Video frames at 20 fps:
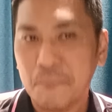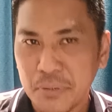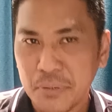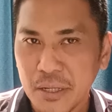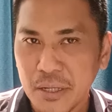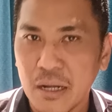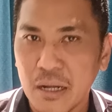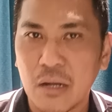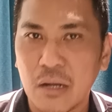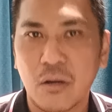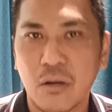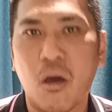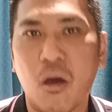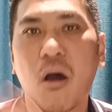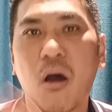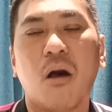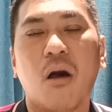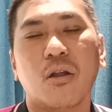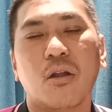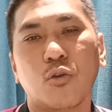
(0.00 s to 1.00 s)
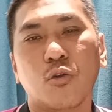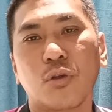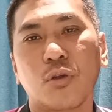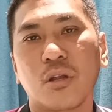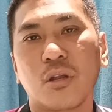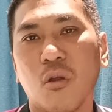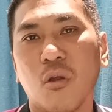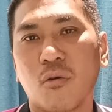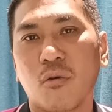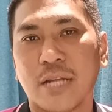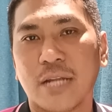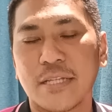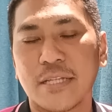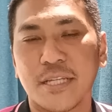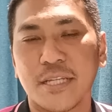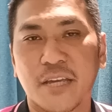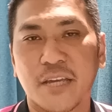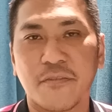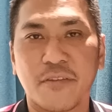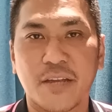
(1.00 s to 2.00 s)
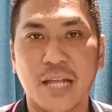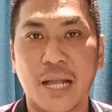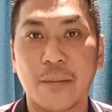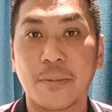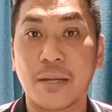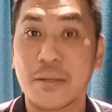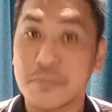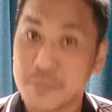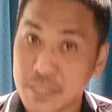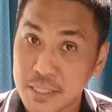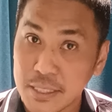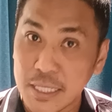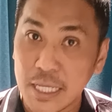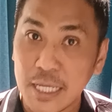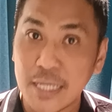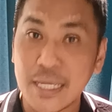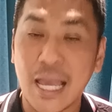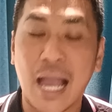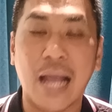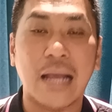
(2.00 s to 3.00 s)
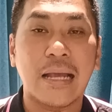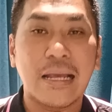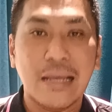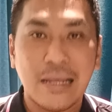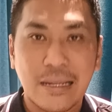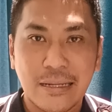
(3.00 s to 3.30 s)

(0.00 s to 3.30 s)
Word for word: เพื่อรอลุ้นลงนัดชิงเอฟเอคัพกับซิตี้อย่าง